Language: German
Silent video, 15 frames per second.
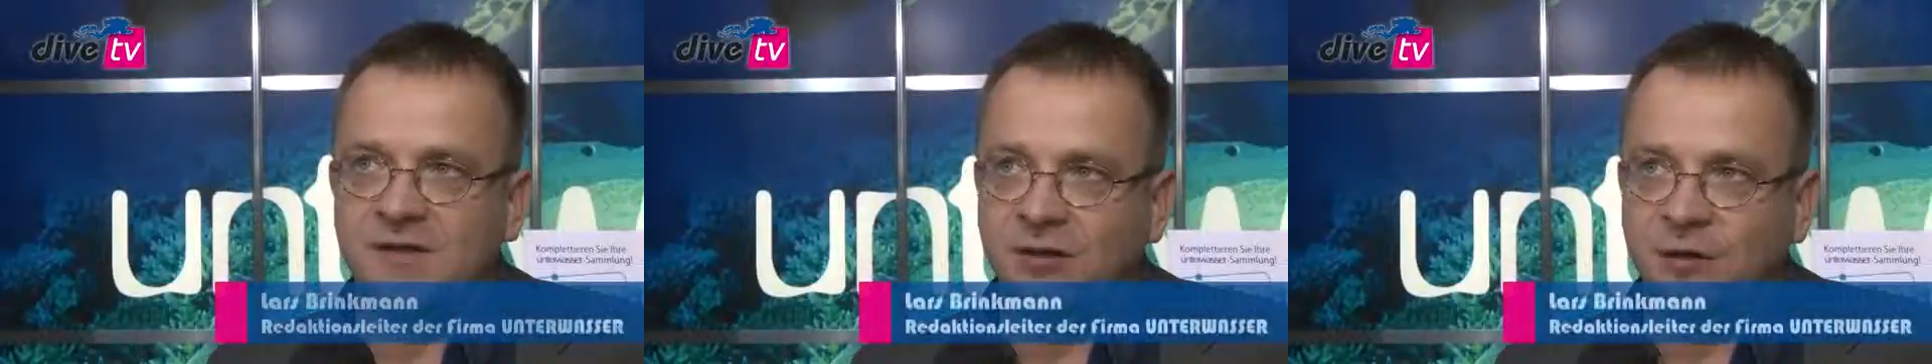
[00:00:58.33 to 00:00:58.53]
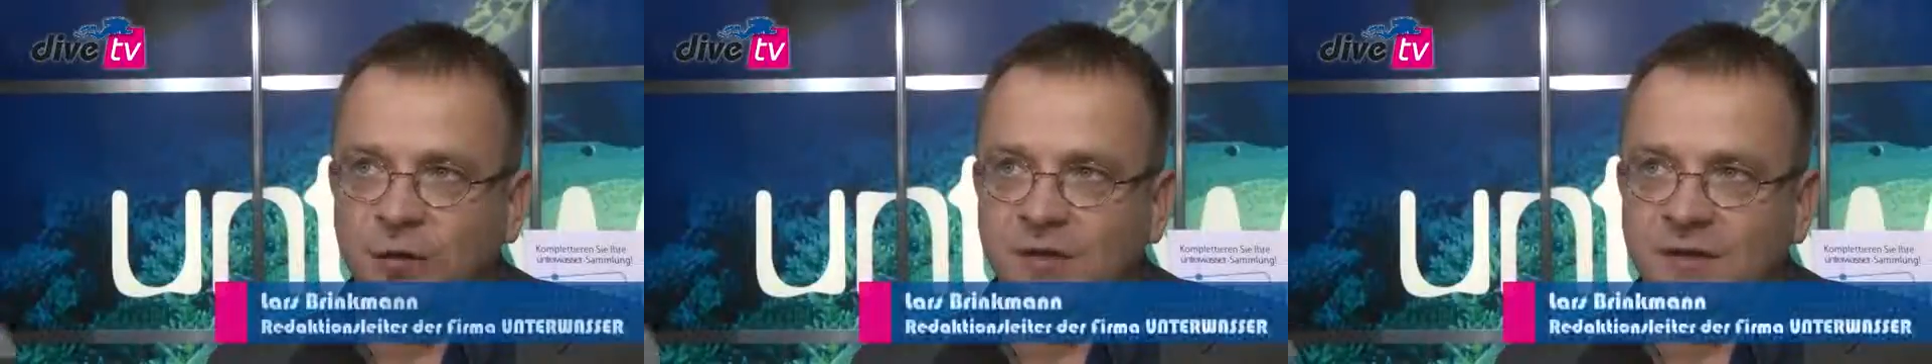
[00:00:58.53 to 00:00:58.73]

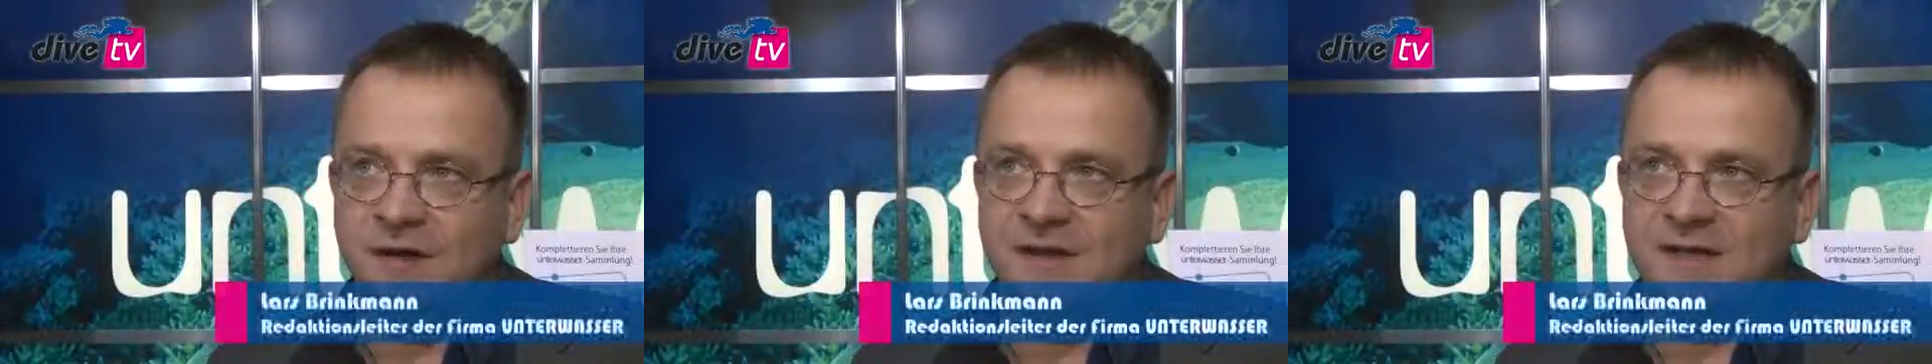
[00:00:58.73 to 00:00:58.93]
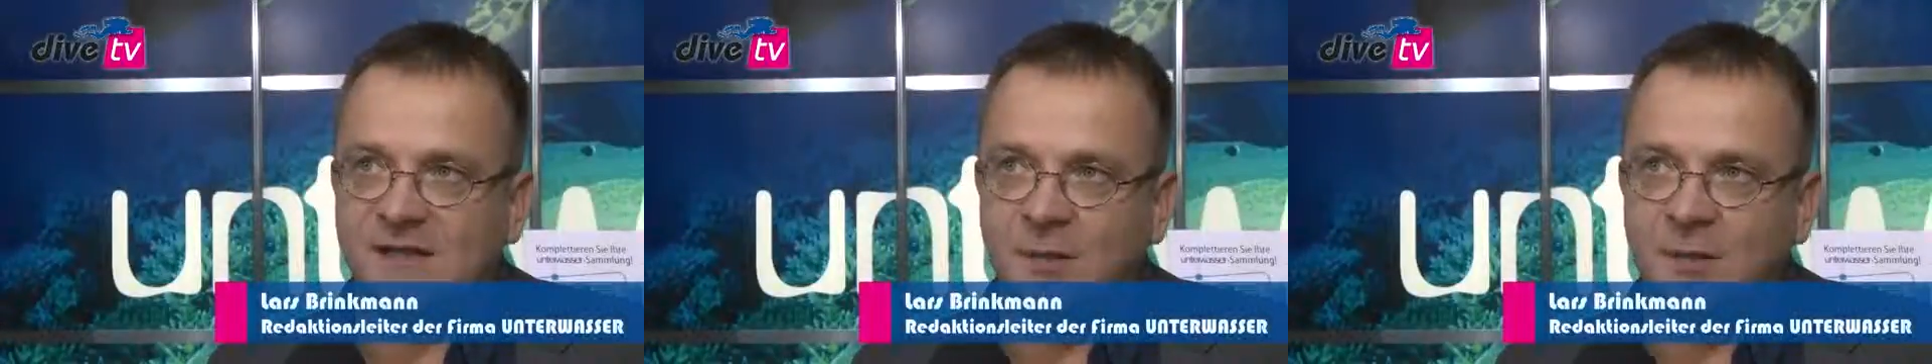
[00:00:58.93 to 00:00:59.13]
gedruckten
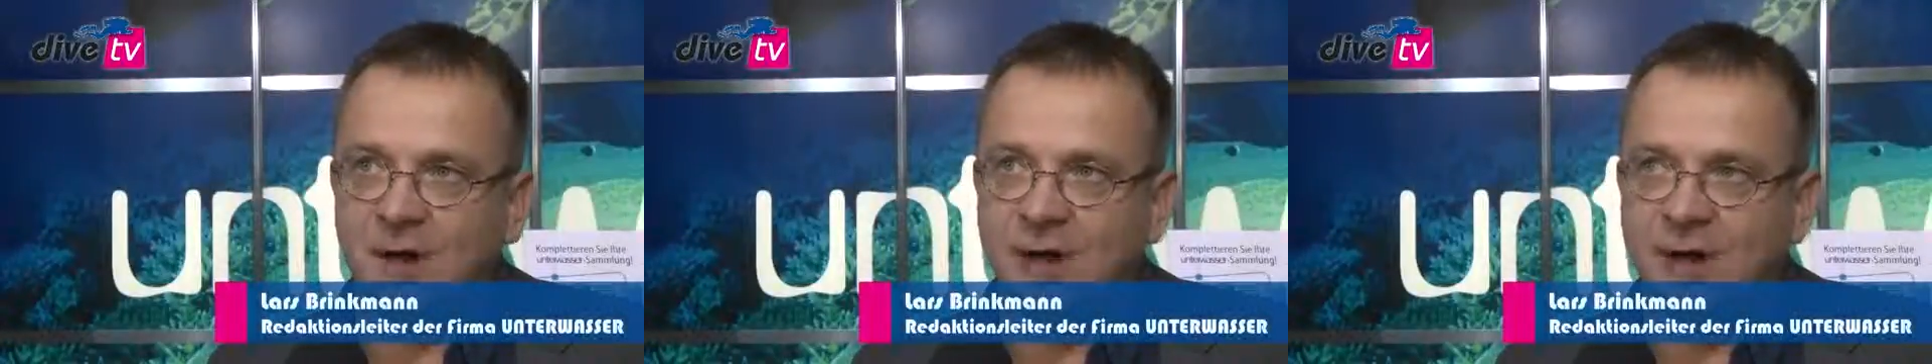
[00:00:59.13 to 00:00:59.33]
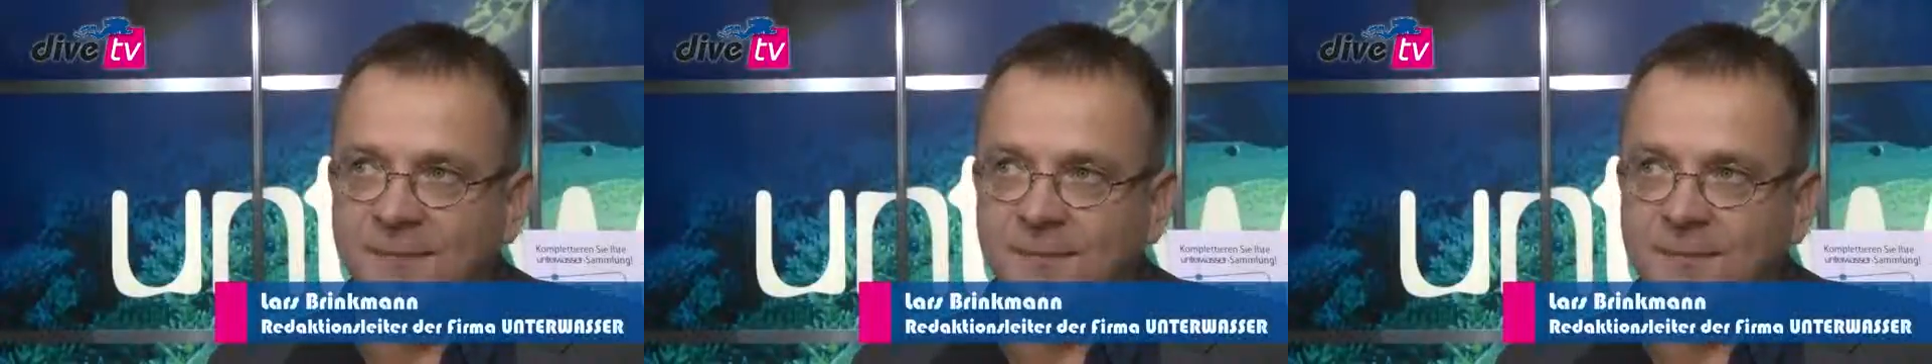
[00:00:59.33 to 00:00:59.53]

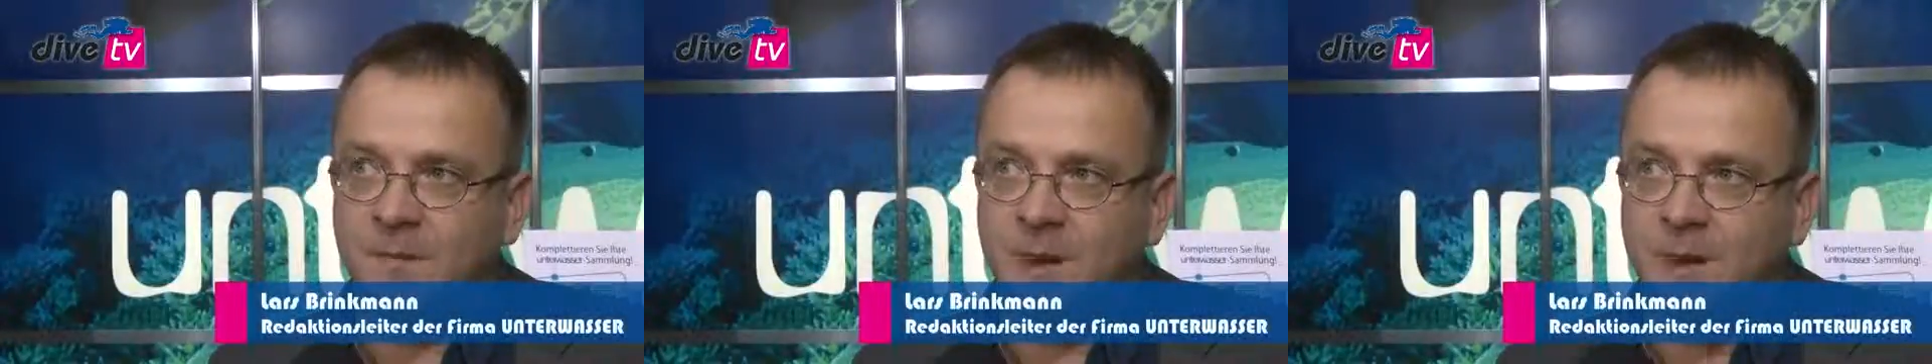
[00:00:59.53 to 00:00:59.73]
Exemplaren.